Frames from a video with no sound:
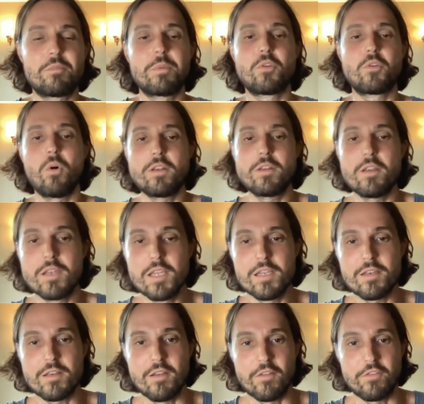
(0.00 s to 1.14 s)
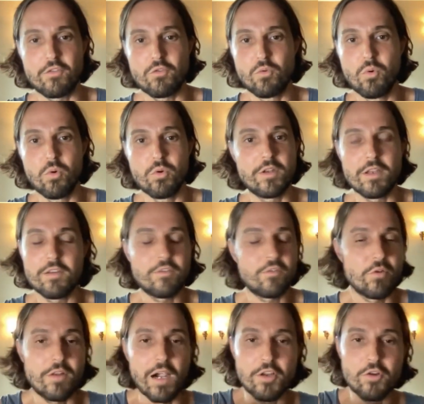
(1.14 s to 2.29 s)
Das bedeutet nicht, dass du dich
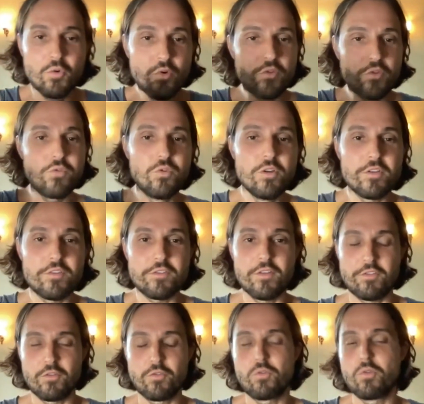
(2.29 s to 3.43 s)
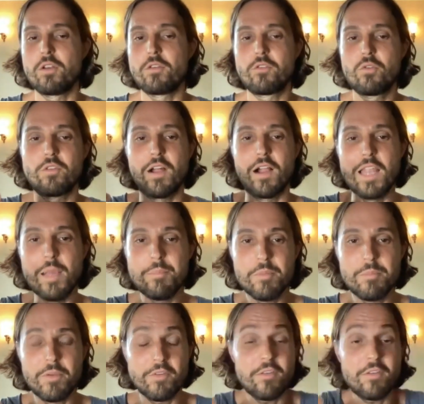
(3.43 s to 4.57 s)
total gut fühlst, dass du to total happy bist.